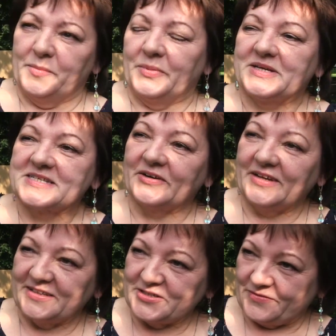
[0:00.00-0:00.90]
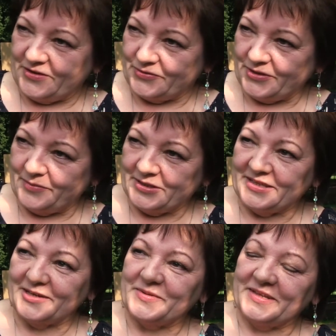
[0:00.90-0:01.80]
Po raz kolejny świętujemy
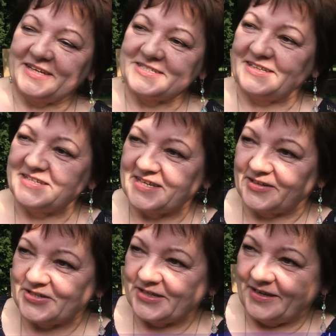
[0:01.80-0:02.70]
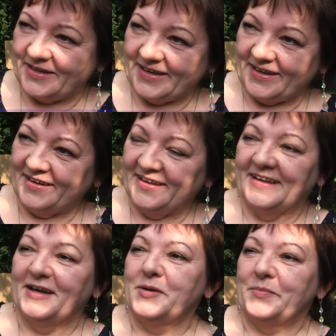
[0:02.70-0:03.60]
Dni Gminy Jasienica Rosielna.
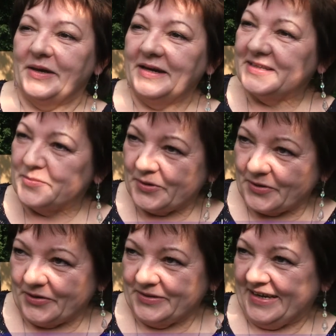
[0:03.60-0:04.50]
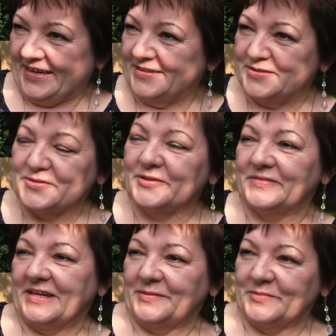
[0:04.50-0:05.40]
Piękna pogoda,
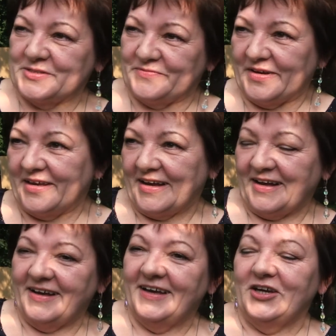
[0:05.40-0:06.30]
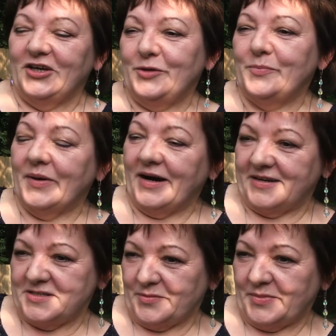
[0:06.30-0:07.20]
cudowna atmosfera i
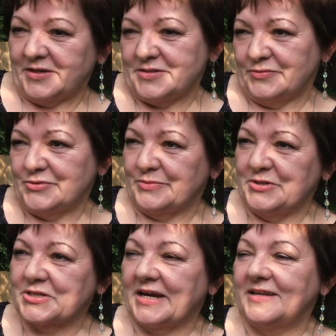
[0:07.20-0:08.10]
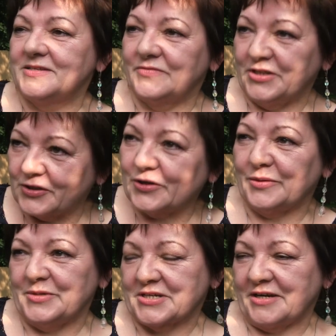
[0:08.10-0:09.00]
bardzo, bardzo dużo mieszkańców i nie tylko
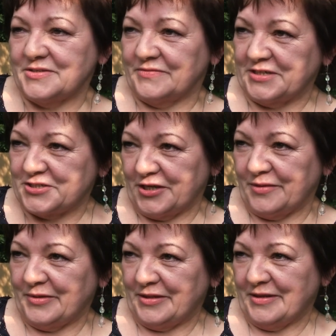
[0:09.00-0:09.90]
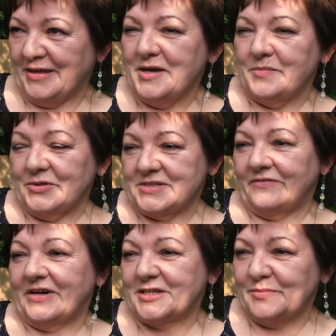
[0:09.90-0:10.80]
mieszkańców naszej gminy, bo
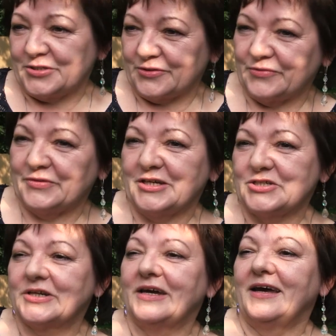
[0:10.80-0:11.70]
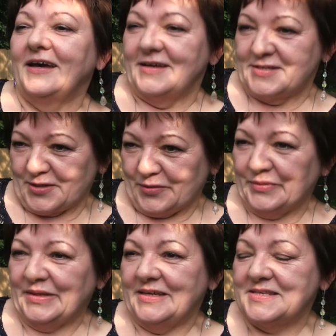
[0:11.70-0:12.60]
zauważamy, że również są
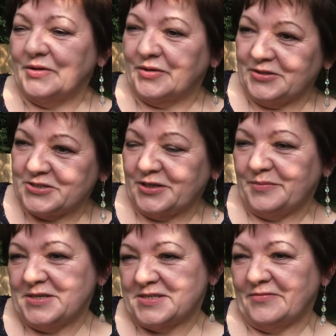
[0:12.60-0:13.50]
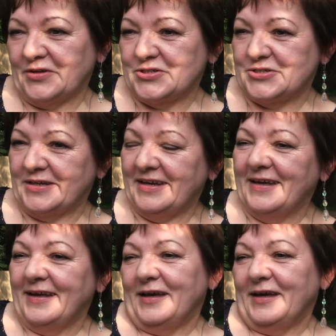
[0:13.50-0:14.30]
i z okolicznych miejscowości